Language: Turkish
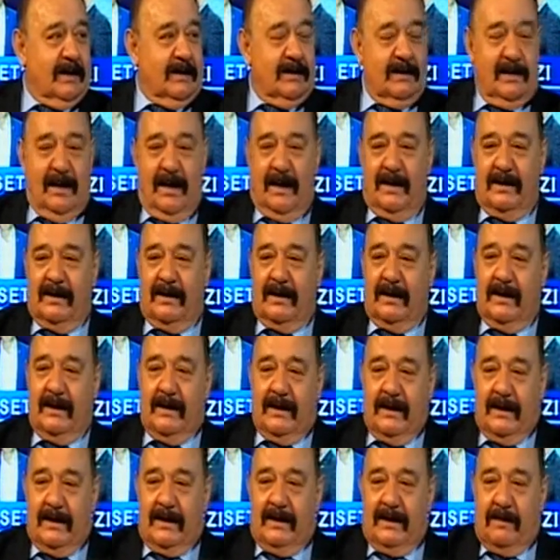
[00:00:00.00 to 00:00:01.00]
Yani
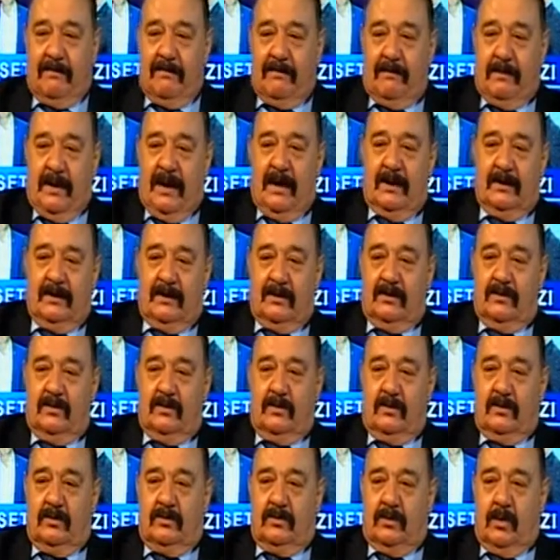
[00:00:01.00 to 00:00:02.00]
ben
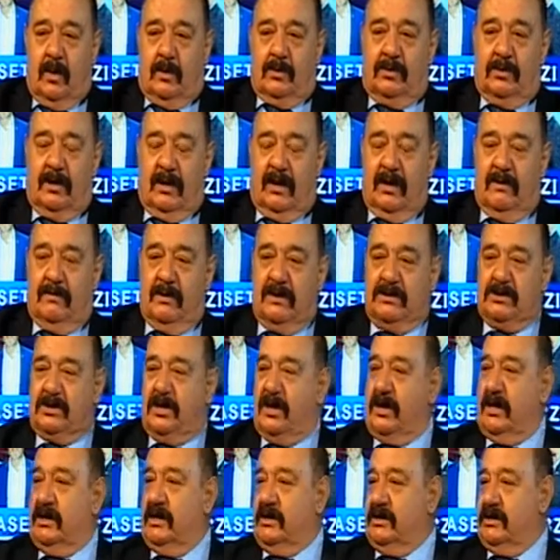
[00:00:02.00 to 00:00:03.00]
dört kere beş
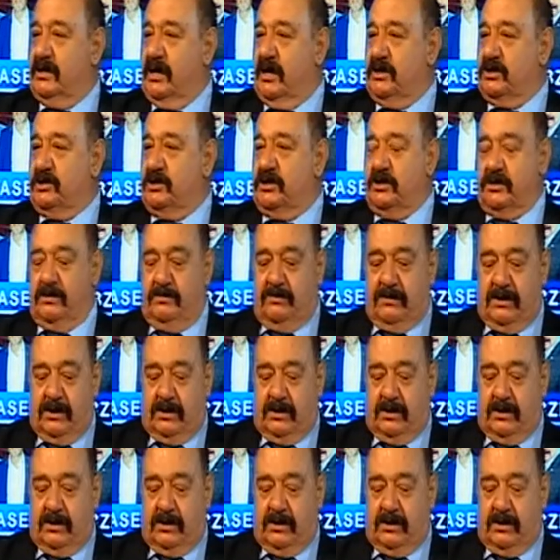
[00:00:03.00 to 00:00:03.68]
kere yer değiştirdim.